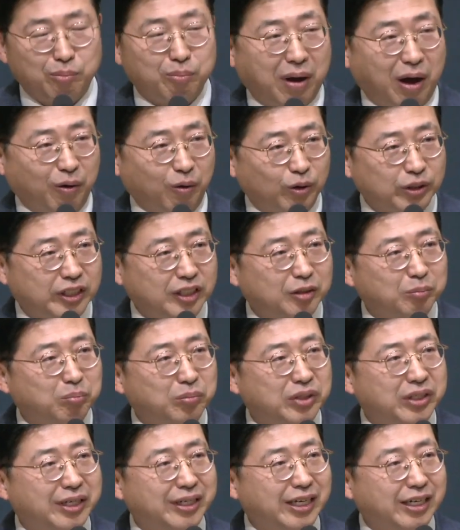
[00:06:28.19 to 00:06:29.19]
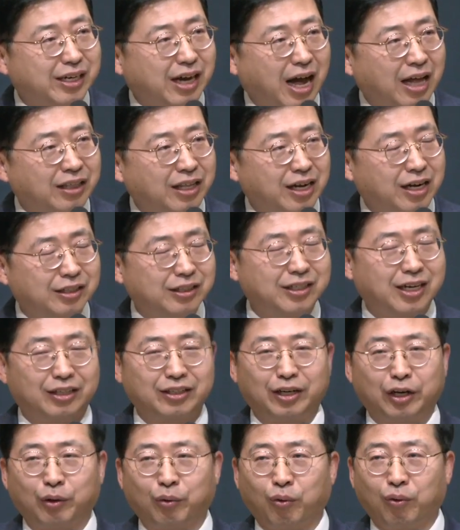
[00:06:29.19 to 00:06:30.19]
바로 심령이 가난한
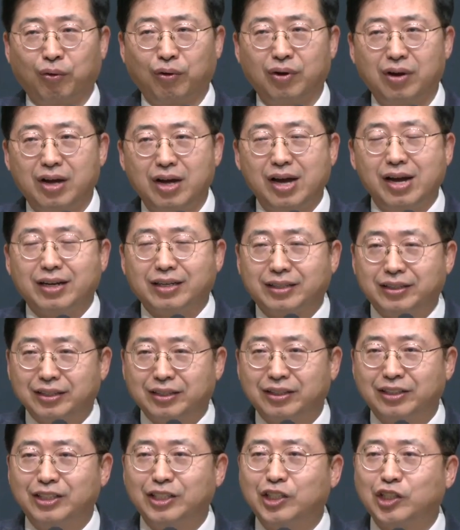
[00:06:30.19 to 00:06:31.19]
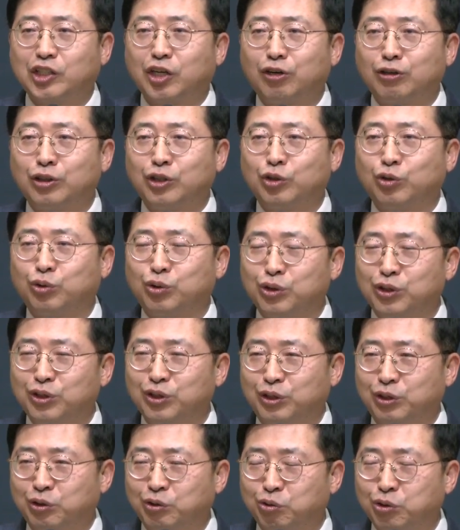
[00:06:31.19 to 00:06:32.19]
자들이고 그들은
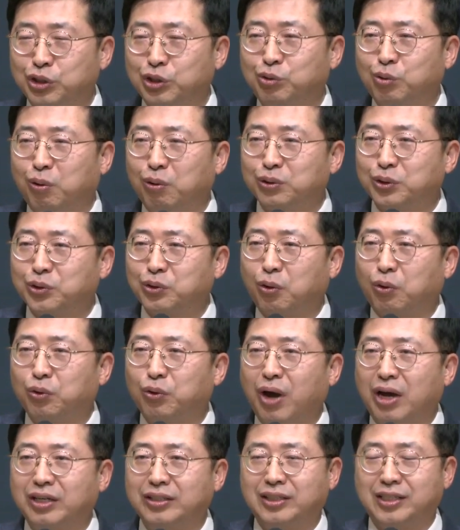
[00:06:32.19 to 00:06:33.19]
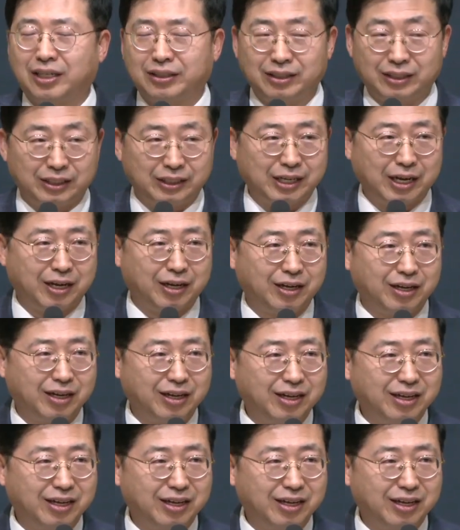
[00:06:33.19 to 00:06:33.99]
천국을 누리고 소유하는 자들이다.